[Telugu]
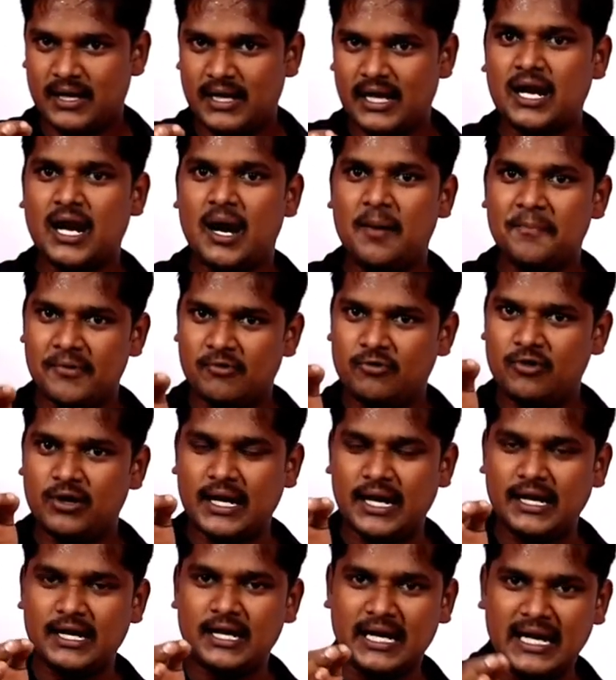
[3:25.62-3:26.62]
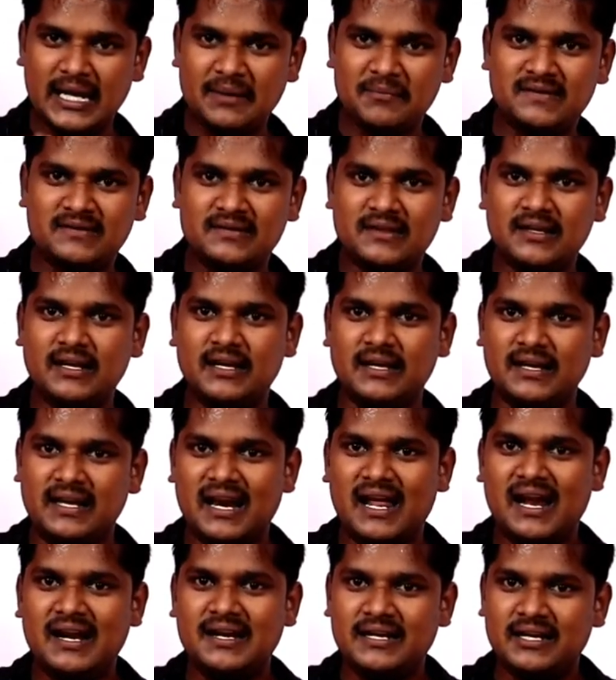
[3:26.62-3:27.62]
ఏ కాంపౌండ్కైనా నేమ్ ఇస్తే
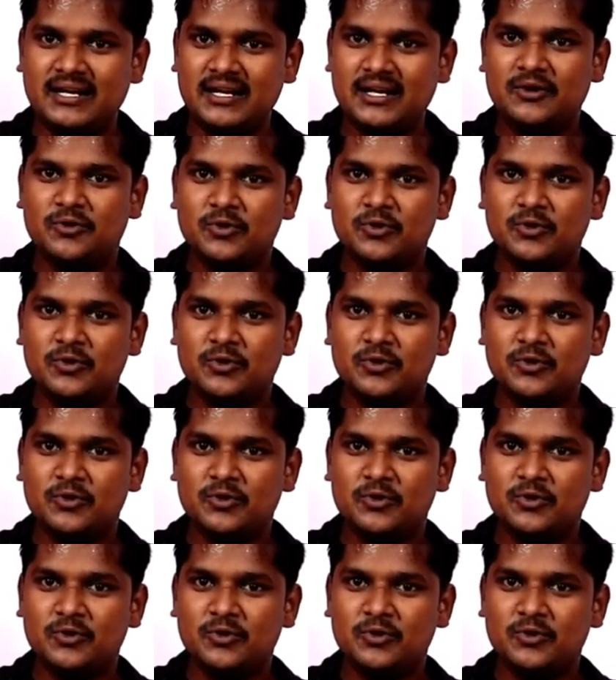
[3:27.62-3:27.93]
ఎలాంటి